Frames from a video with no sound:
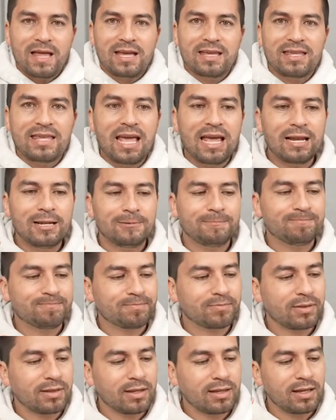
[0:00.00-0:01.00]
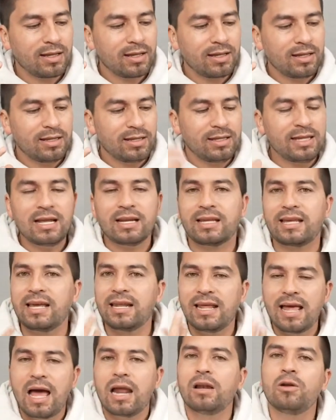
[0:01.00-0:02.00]
Y él, y él
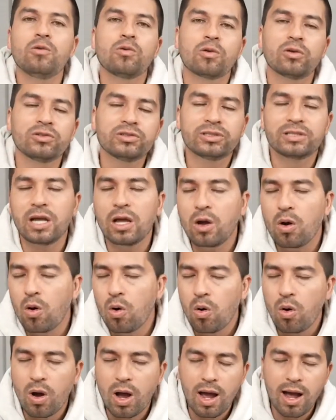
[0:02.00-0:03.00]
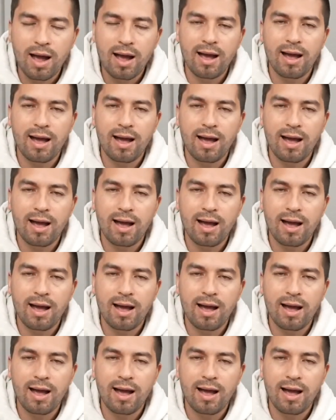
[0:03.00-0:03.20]
quiere darle un consejo